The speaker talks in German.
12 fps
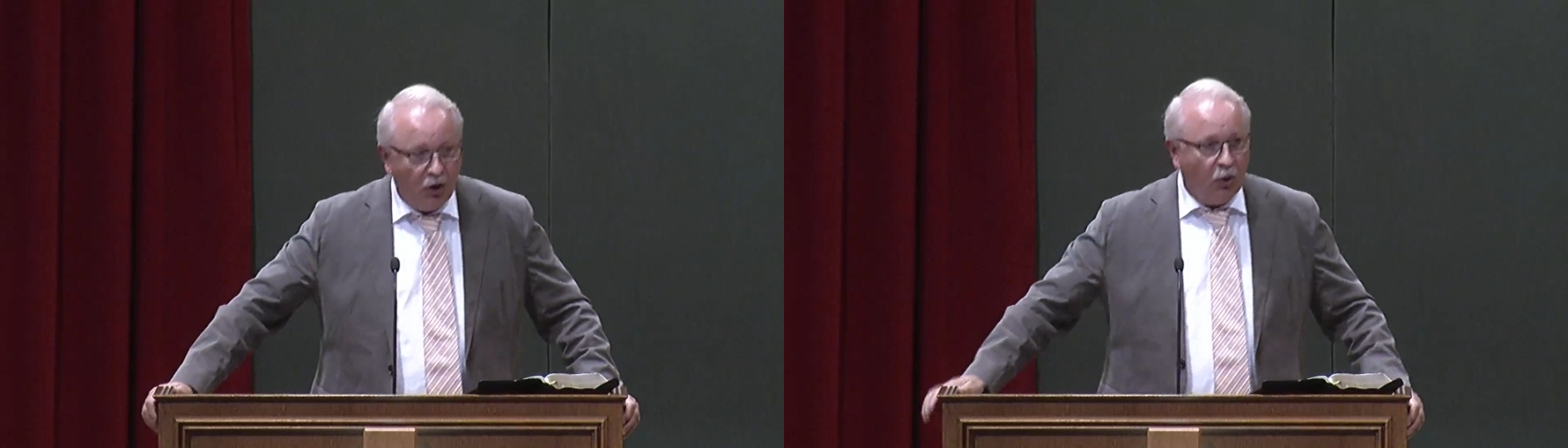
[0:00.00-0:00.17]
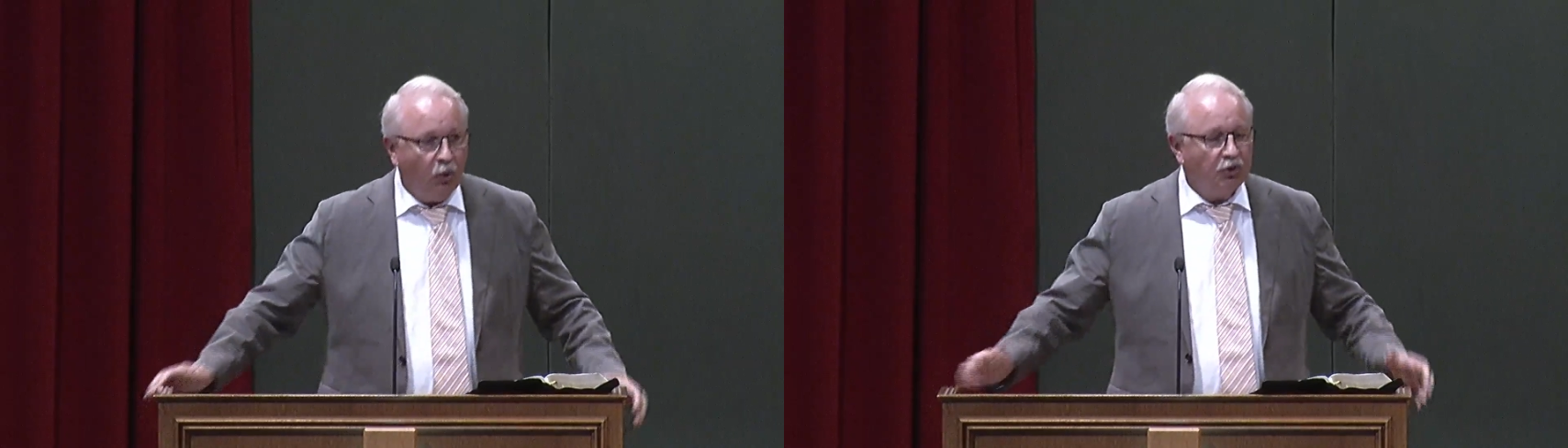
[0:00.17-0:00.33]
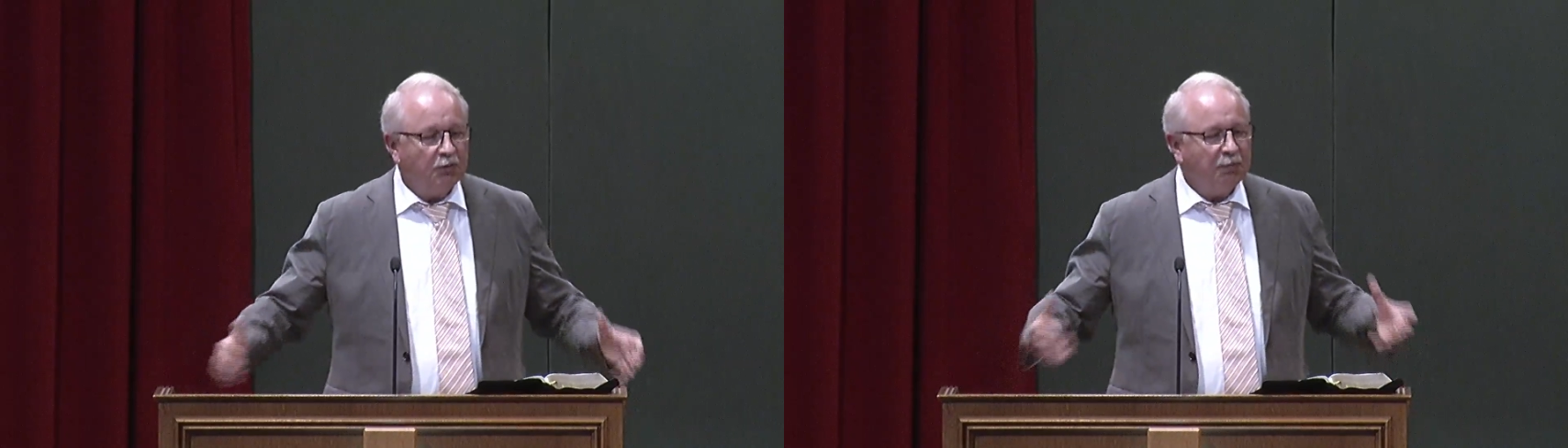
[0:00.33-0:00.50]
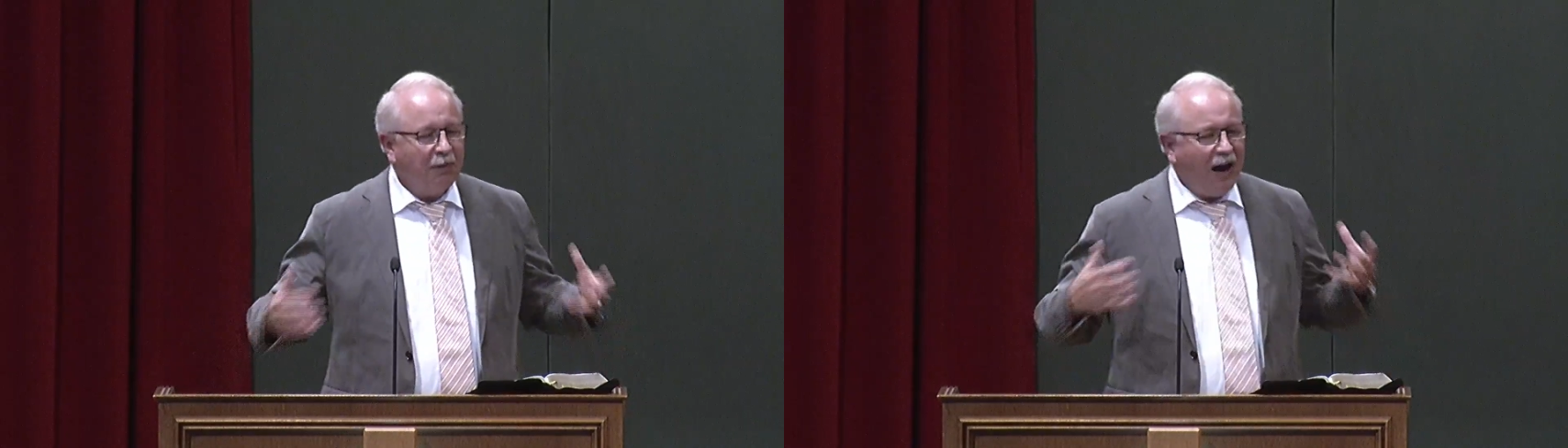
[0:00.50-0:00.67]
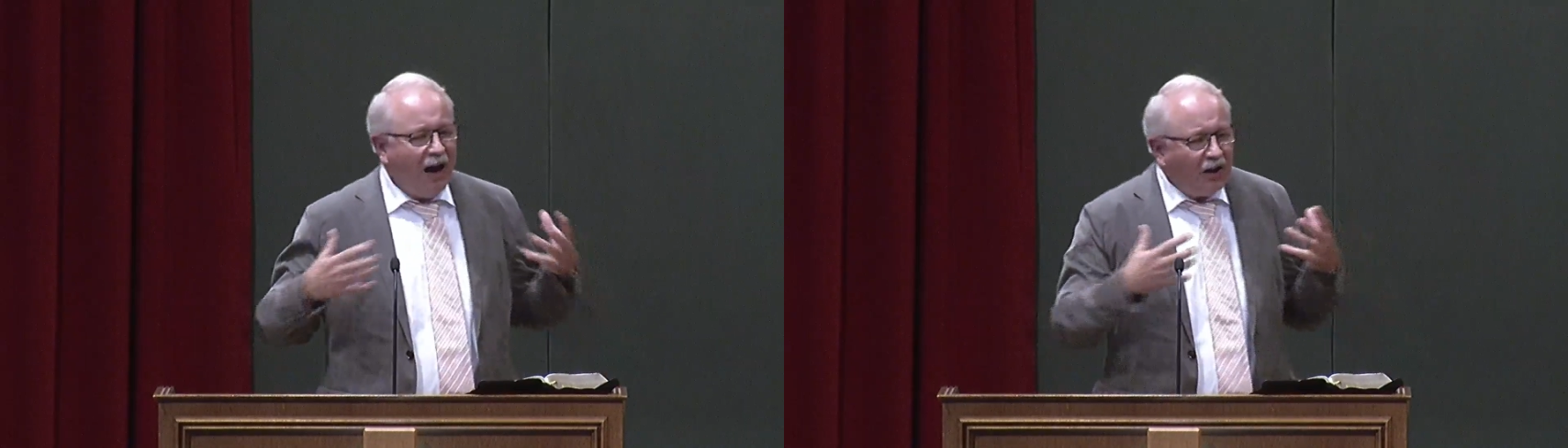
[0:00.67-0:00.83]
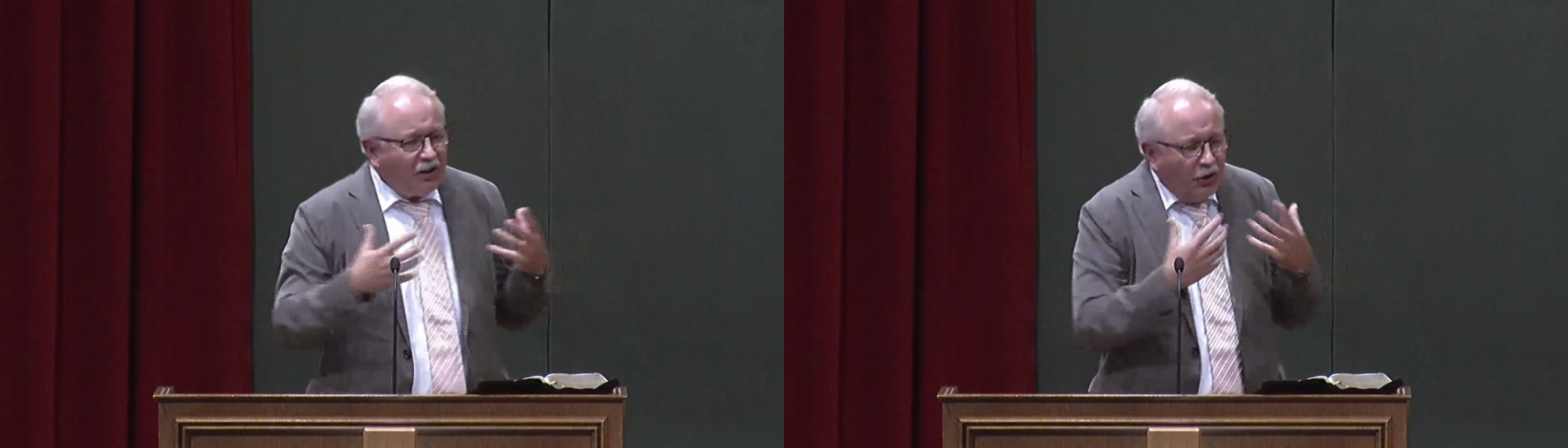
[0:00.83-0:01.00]
Und
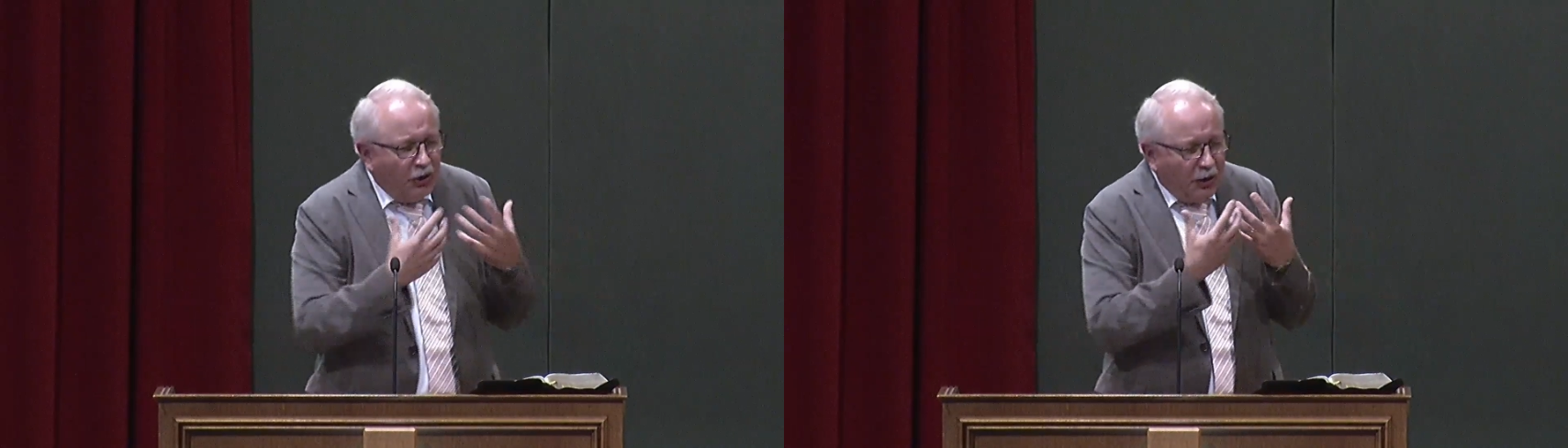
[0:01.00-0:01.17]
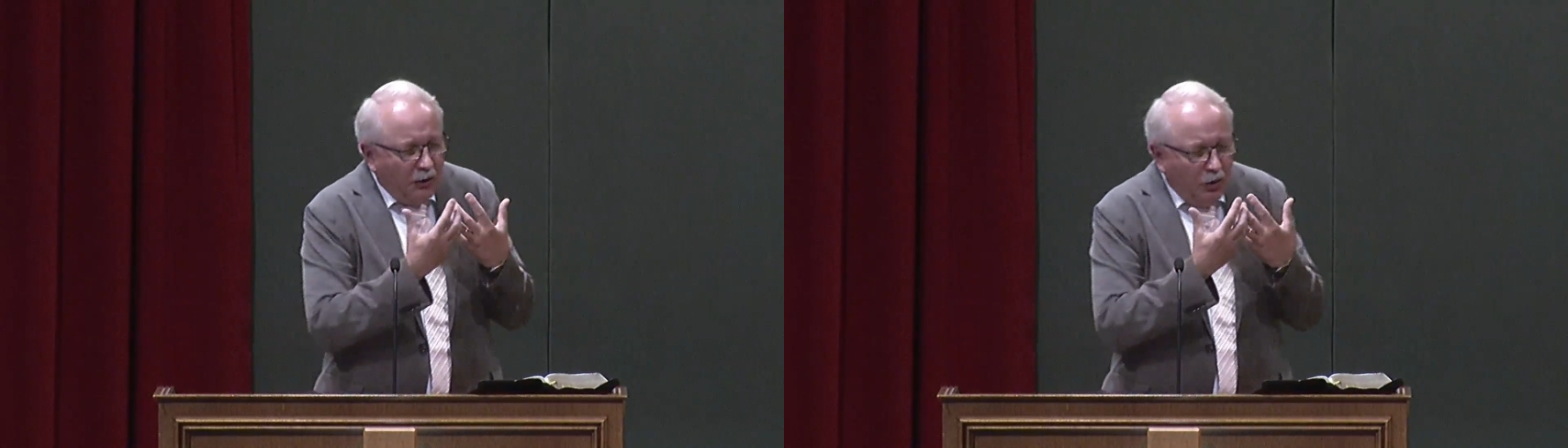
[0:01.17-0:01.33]
macht euch